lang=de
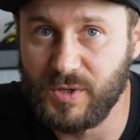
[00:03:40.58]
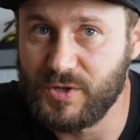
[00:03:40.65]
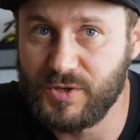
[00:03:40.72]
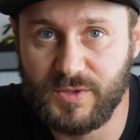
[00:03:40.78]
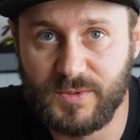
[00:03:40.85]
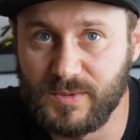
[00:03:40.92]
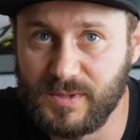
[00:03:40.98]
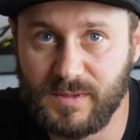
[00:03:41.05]

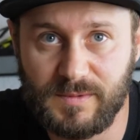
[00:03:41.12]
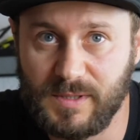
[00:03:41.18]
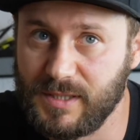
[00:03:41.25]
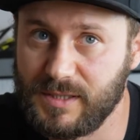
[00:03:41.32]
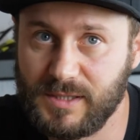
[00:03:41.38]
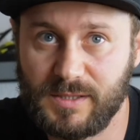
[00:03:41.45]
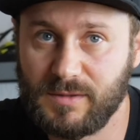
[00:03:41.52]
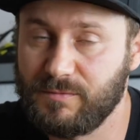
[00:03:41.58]
Pitch, so da war
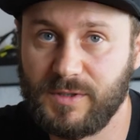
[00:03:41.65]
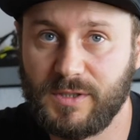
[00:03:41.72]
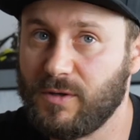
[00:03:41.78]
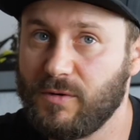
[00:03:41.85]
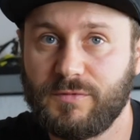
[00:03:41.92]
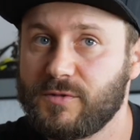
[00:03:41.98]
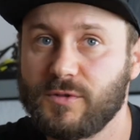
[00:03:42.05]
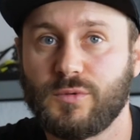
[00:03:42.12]
ich wie
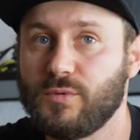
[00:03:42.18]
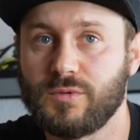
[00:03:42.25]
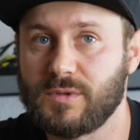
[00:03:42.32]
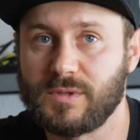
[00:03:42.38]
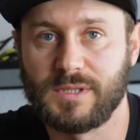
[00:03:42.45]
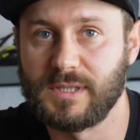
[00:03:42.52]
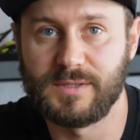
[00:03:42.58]
auf Drogen,